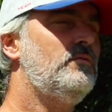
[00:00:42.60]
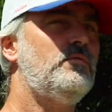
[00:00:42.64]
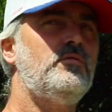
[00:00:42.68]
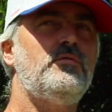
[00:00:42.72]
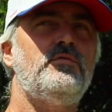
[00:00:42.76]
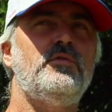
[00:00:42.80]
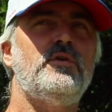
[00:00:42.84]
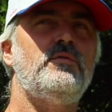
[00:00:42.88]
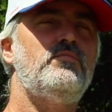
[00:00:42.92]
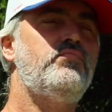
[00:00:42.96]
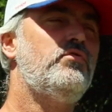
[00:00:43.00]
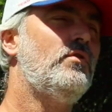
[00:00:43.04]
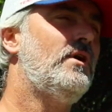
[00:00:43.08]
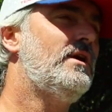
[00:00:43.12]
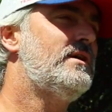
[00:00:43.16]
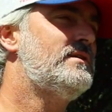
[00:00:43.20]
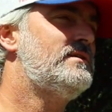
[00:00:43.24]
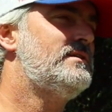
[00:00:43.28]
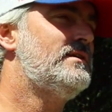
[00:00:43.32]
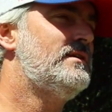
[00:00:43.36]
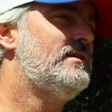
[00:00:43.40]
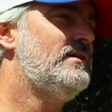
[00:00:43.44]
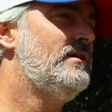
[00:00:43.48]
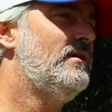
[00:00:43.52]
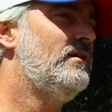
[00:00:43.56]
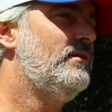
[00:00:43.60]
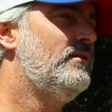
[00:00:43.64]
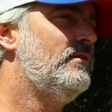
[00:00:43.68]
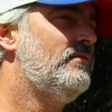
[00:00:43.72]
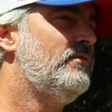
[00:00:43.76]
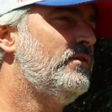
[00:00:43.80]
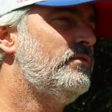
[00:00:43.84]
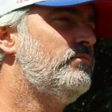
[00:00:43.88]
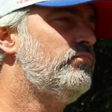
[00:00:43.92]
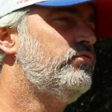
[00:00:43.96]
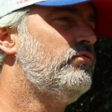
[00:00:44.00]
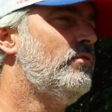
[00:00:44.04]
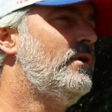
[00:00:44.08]
Donc votre poids, c'est euh,
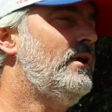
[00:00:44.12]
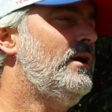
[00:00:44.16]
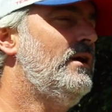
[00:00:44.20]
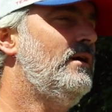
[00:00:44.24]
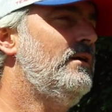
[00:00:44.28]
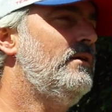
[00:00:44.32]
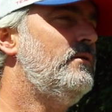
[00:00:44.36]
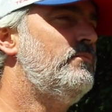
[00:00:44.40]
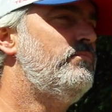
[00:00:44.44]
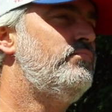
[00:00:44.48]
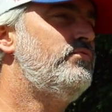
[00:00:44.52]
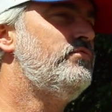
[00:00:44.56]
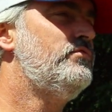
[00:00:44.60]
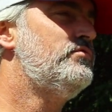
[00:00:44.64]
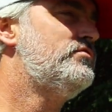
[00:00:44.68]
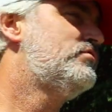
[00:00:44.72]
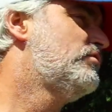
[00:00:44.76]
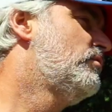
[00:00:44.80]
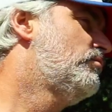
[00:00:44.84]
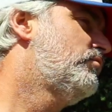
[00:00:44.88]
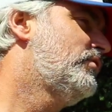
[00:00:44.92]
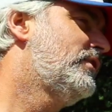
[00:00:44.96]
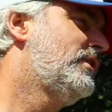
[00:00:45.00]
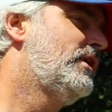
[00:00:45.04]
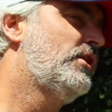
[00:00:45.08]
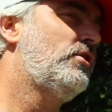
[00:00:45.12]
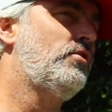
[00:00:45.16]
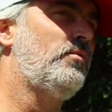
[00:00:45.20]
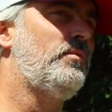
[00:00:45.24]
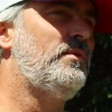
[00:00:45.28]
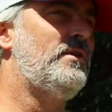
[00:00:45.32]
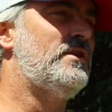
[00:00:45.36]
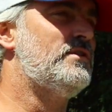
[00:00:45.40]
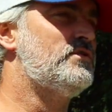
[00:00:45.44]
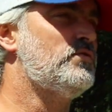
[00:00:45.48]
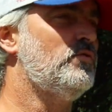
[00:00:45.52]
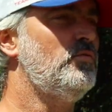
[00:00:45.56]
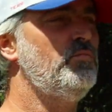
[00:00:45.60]
votre poids, plus le poids de la
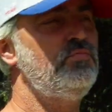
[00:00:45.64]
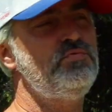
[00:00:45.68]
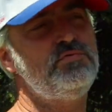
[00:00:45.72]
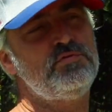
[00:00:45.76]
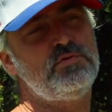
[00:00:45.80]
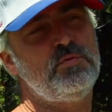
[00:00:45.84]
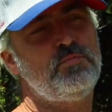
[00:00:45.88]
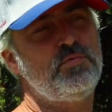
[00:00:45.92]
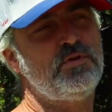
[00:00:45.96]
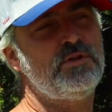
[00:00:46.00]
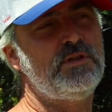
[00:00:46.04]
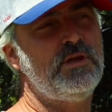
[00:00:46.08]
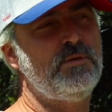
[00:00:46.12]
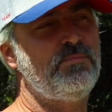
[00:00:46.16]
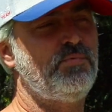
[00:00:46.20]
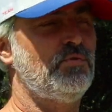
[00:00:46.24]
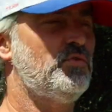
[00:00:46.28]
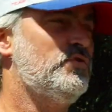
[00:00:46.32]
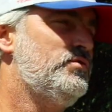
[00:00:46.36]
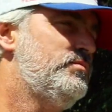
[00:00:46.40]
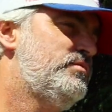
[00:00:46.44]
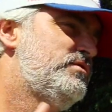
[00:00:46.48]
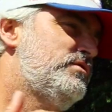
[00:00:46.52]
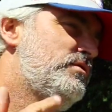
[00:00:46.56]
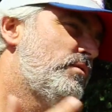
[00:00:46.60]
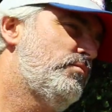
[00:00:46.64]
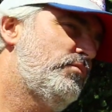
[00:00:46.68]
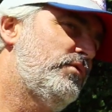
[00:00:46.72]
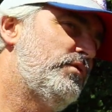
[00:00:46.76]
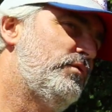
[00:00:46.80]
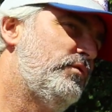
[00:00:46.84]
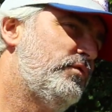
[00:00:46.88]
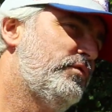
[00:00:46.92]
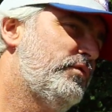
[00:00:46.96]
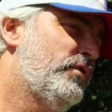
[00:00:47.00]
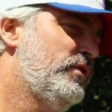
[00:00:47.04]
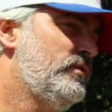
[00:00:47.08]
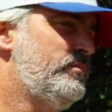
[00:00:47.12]
combinaison, plus le poids de la planche, plus le poids
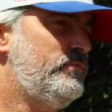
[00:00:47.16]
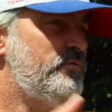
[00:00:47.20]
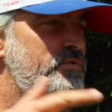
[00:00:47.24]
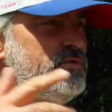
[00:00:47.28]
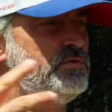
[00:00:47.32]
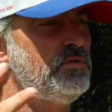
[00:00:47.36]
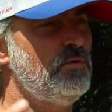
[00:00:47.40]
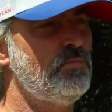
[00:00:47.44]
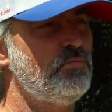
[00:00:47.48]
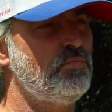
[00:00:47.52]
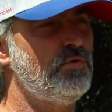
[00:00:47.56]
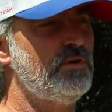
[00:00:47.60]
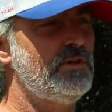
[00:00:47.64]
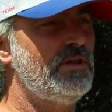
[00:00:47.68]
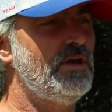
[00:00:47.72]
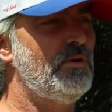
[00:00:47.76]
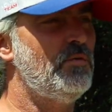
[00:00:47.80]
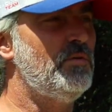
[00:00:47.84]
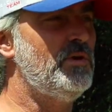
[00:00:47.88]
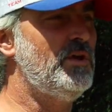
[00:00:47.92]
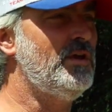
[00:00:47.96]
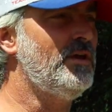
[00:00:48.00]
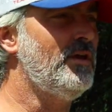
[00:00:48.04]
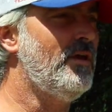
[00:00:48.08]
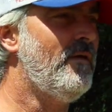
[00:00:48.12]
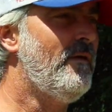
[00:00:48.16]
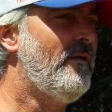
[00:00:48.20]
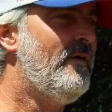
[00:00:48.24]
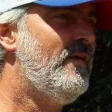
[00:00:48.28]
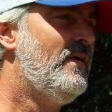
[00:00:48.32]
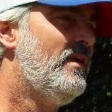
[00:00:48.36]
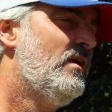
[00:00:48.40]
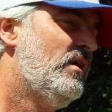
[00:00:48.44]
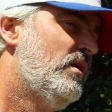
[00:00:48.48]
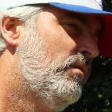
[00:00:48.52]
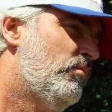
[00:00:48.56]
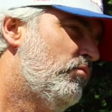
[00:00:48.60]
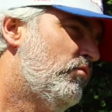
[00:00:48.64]
du foil, plus le poids de la wing,
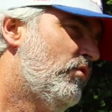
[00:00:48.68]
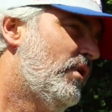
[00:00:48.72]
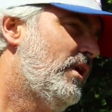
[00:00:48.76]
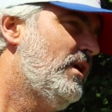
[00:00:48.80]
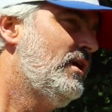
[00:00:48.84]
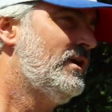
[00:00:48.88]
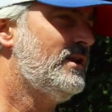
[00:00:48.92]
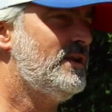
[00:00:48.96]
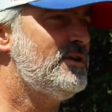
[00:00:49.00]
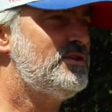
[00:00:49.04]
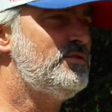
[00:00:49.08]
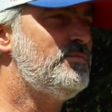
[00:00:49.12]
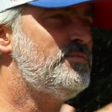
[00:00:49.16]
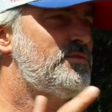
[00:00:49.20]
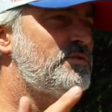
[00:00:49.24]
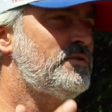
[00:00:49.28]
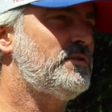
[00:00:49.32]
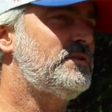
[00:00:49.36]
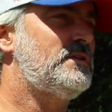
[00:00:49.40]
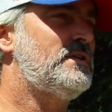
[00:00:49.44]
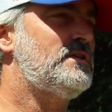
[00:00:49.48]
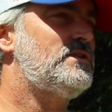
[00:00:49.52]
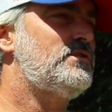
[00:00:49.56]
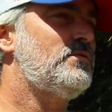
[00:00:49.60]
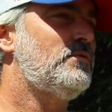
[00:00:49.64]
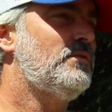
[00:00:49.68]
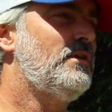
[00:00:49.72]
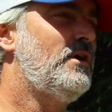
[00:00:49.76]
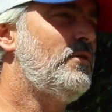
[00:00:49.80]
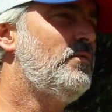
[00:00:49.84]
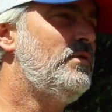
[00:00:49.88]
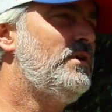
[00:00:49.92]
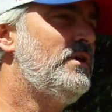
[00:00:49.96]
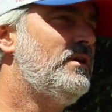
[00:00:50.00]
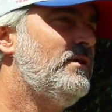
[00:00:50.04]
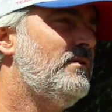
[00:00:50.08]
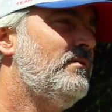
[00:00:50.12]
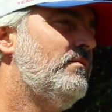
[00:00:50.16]
moins la substantation de la
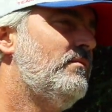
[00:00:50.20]
wing.